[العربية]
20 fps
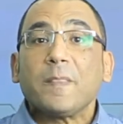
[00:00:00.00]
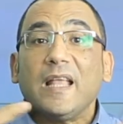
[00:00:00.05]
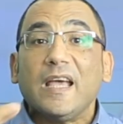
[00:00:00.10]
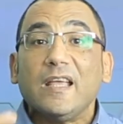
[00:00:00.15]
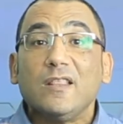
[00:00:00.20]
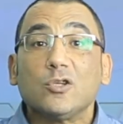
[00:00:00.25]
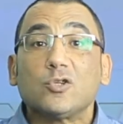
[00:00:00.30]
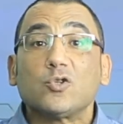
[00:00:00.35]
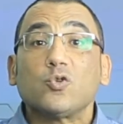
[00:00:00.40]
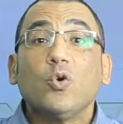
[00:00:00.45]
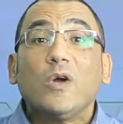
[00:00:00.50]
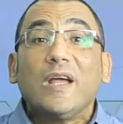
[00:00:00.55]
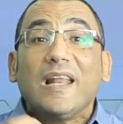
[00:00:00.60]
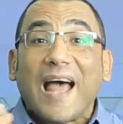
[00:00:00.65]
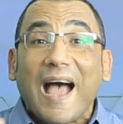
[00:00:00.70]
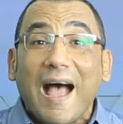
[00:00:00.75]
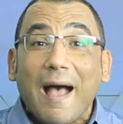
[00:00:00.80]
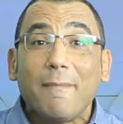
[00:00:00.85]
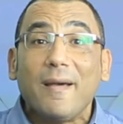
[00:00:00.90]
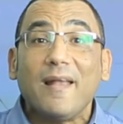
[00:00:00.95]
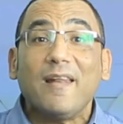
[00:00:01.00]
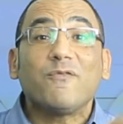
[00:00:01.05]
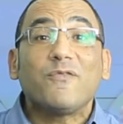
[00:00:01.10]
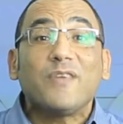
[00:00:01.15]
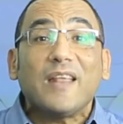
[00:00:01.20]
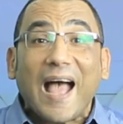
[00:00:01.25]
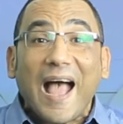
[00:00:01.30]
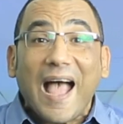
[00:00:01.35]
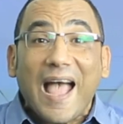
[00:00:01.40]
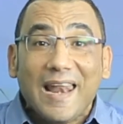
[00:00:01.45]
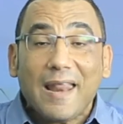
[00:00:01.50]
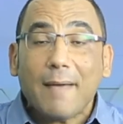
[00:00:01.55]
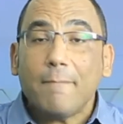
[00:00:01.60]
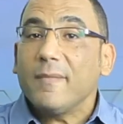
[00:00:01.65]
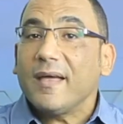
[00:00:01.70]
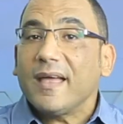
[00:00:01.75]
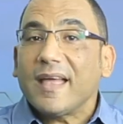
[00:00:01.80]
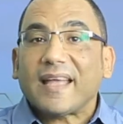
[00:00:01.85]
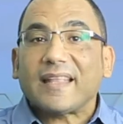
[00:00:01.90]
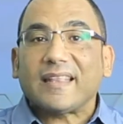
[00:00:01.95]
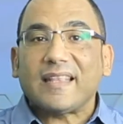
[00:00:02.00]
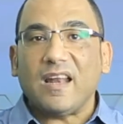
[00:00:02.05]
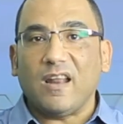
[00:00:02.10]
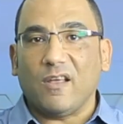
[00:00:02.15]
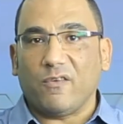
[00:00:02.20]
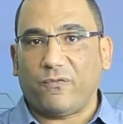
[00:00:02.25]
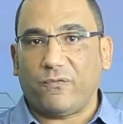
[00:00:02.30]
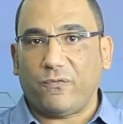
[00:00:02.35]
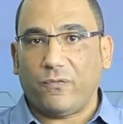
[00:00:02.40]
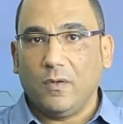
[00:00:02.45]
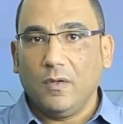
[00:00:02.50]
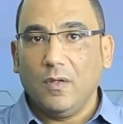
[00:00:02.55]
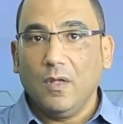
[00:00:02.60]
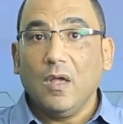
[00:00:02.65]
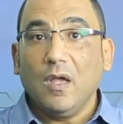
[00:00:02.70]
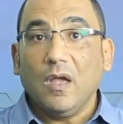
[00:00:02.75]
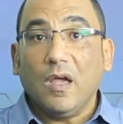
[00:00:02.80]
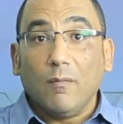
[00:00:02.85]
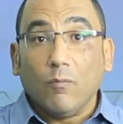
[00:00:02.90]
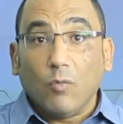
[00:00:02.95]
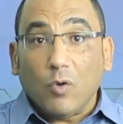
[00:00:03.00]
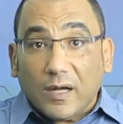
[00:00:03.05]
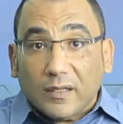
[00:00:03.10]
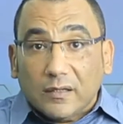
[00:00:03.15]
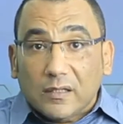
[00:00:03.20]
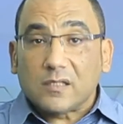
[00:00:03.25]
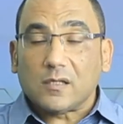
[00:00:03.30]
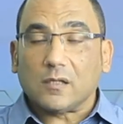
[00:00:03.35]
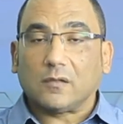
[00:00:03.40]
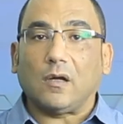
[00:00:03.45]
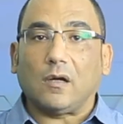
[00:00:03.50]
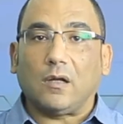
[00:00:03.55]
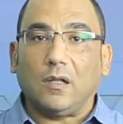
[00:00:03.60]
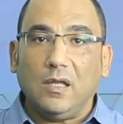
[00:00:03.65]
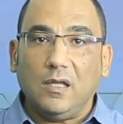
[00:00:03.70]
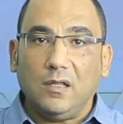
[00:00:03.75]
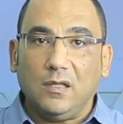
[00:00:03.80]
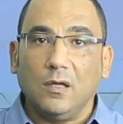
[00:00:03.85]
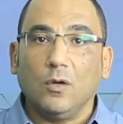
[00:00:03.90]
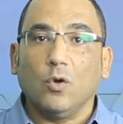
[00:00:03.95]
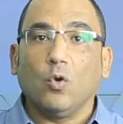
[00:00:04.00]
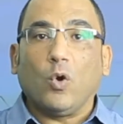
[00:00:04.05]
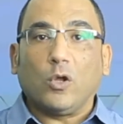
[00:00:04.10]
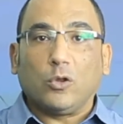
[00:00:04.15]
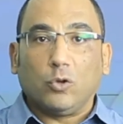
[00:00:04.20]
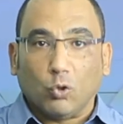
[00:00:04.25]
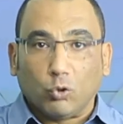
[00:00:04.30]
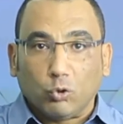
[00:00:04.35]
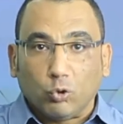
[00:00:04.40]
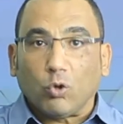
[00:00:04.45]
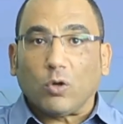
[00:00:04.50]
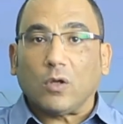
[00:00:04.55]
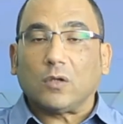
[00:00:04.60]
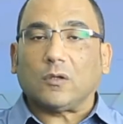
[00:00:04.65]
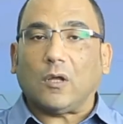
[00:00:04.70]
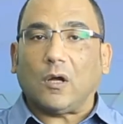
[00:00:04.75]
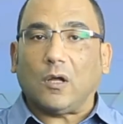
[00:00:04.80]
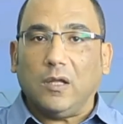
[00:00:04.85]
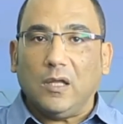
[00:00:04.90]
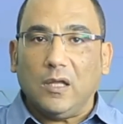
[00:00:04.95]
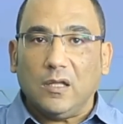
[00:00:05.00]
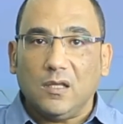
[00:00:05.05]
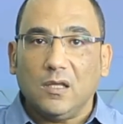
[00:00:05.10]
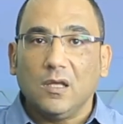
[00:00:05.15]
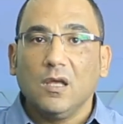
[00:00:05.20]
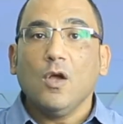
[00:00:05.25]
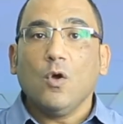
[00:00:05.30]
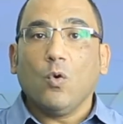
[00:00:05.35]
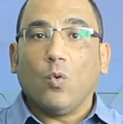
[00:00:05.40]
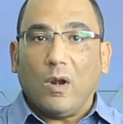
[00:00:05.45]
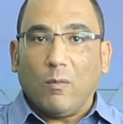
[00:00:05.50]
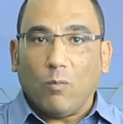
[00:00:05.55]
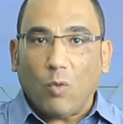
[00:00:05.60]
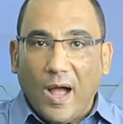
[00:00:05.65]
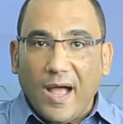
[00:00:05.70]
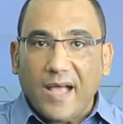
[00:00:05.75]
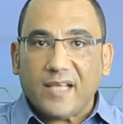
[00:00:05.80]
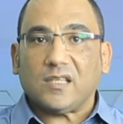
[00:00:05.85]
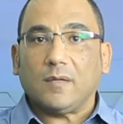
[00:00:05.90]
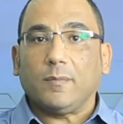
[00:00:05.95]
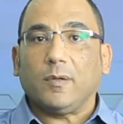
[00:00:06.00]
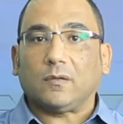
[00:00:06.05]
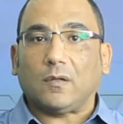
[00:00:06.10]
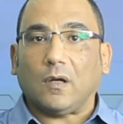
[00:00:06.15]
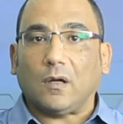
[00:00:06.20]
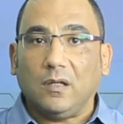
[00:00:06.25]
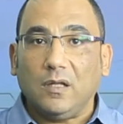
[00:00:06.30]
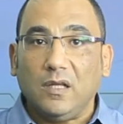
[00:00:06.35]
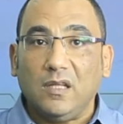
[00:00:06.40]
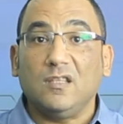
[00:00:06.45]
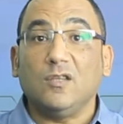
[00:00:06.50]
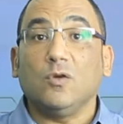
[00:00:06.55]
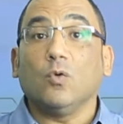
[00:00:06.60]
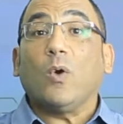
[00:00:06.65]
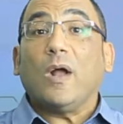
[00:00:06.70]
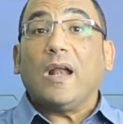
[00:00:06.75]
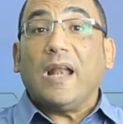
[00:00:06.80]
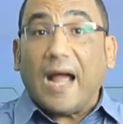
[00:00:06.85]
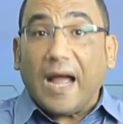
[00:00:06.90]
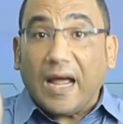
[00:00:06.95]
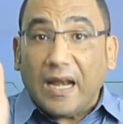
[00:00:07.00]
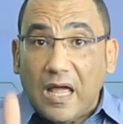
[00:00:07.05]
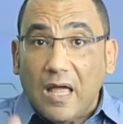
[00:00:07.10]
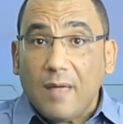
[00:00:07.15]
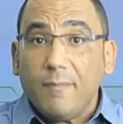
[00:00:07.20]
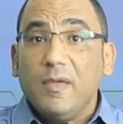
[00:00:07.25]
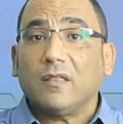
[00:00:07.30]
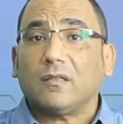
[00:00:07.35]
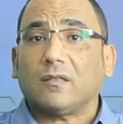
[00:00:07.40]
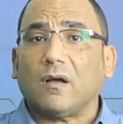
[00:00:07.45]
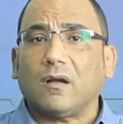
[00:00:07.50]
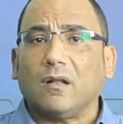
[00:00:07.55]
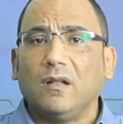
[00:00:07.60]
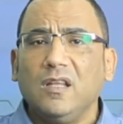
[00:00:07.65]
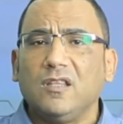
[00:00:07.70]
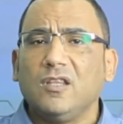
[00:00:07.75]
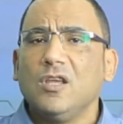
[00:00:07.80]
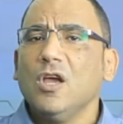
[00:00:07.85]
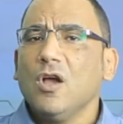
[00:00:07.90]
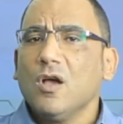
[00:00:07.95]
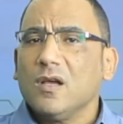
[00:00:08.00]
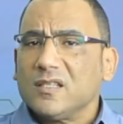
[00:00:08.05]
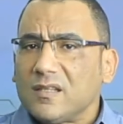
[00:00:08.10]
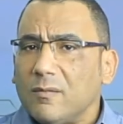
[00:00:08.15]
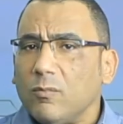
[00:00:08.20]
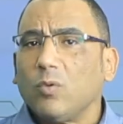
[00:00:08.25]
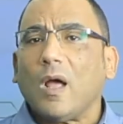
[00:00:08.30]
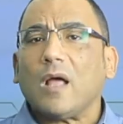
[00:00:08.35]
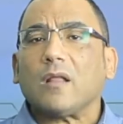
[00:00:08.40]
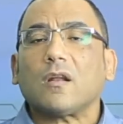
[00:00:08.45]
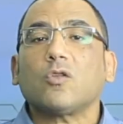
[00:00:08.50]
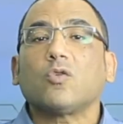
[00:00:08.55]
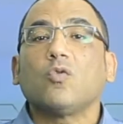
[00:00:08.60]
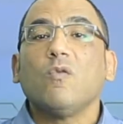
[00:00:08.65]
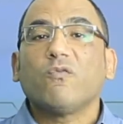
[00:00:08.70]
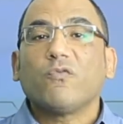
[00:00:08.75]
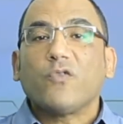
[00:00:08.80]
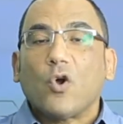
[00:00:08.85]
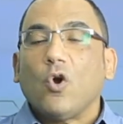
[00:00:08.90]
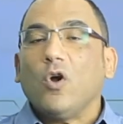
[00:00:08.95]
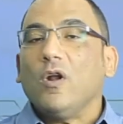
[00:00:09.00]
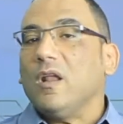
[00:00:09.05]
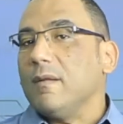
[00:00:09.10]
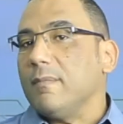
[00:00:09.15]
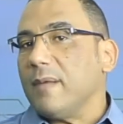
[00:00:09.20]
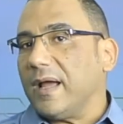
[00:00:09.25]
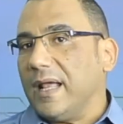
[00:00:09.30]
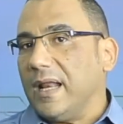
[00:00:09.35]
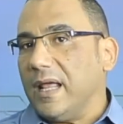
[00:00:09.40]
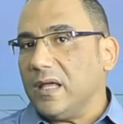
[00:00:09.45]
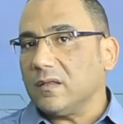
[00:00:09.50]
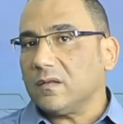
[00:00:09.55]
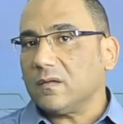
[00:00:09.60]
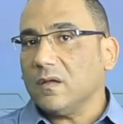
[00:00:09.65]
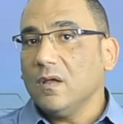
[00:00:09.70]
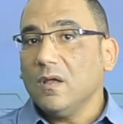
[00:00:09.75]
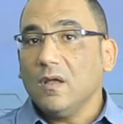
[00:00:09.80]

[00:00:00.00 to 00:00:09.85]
لأن سوق العمل في العالم اختلف المهندس التقليدي والدكتور التقليدي والمحاسب التقليدي والإعلامي التقليدي زي ما بقول حضراتكم في كل المجالات